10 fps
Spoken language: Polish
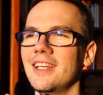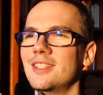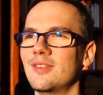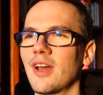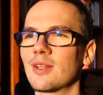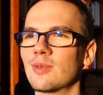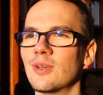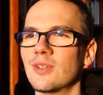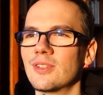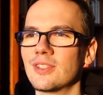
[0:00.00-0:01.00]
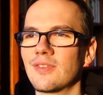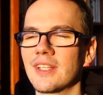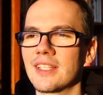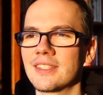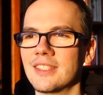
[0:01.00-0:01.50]
I światło to jest
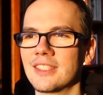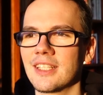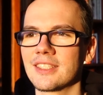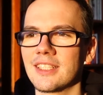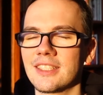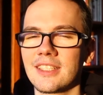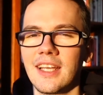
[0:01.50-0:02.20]
fantastyczna rzecz.